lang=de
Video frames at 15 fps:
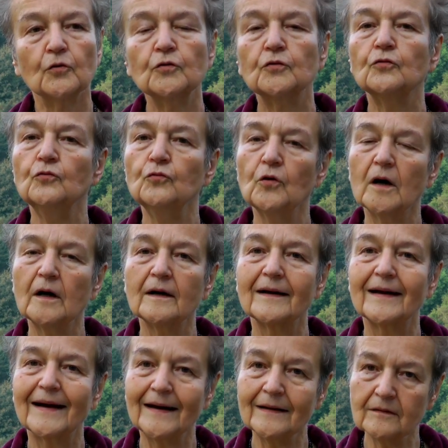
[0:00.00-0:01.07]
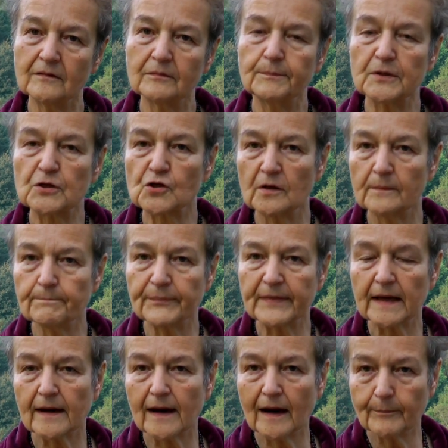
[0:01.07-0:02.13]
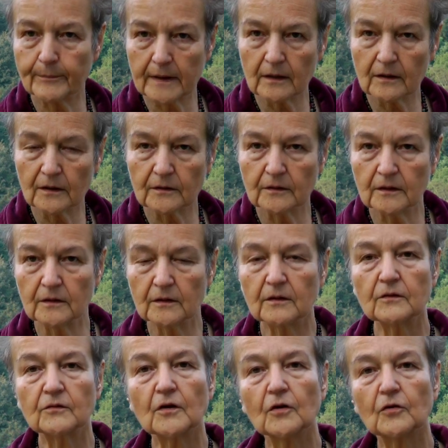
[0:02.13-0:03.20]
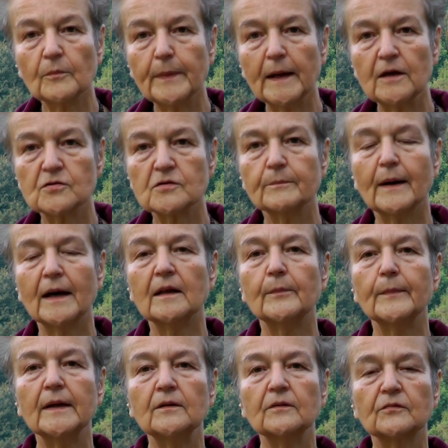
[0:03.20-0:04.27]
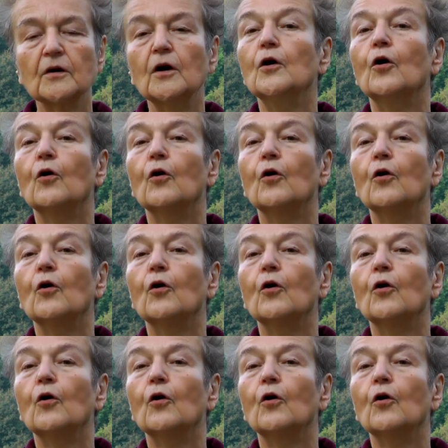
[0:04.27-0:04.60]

und nur ganz bestimmte Abgeordnete des Europäischen Parlaments